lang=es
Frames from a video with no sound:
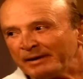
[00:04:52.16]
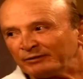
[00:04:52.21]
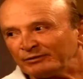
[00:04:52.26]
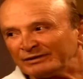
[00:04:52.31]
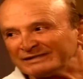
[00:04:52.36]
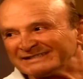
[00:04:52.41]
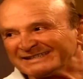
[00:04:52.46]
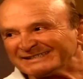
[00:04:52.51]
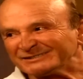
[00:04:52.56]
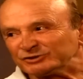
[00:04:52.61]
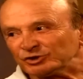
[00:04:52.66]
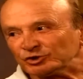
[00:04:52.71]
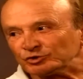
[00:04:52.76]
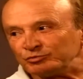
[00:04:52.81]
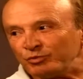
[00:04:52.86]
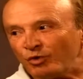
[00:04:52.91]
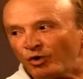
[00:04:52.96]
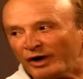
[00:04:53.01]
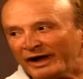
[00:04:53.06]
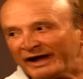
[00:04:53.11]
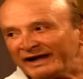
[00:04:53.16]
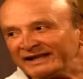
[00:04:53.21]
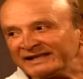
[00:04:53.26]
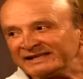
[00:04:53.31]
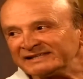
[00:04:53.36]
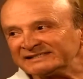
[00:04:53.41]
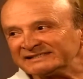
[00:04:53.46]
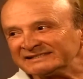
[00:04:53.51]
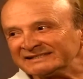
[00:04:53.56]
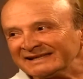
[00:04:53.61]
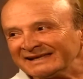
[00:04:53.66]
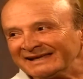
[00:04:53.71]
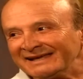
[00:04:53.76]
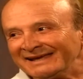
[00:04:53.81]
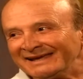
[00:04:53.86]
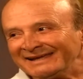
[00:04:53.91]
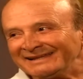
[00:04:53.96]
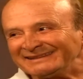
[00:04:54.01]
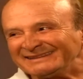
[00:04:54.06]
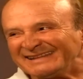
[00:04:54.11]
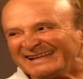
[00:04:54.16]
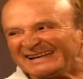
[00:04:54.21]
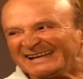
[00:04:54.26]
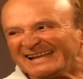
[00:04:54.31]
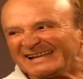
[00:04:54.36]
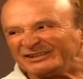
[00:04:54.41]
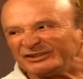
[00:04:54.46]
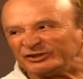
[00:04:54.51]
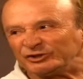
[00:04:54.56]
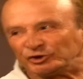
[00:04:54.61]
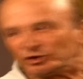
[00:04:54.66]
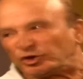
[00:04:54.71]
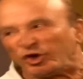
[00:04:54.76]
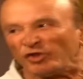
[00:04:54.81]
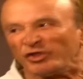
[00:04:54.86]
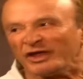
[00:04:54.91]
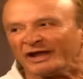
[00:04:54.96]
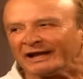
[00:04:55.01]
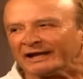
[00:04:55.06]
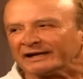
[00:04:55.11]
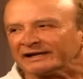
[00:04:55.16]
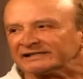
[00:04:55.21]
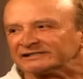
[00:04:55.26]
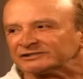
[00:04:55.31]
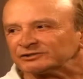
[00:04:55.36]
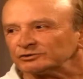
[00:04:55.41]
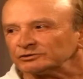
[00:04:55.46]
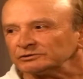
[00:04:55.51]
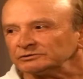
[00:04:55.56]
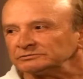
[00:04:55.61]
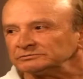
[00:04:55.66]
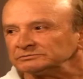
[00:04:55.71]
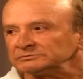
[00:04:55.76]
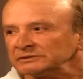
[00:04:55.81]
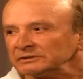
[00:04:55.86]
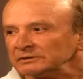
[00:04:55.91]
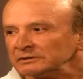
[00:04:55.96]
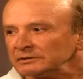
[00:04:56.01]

Pero esas dos mujeres tienen toda la razón.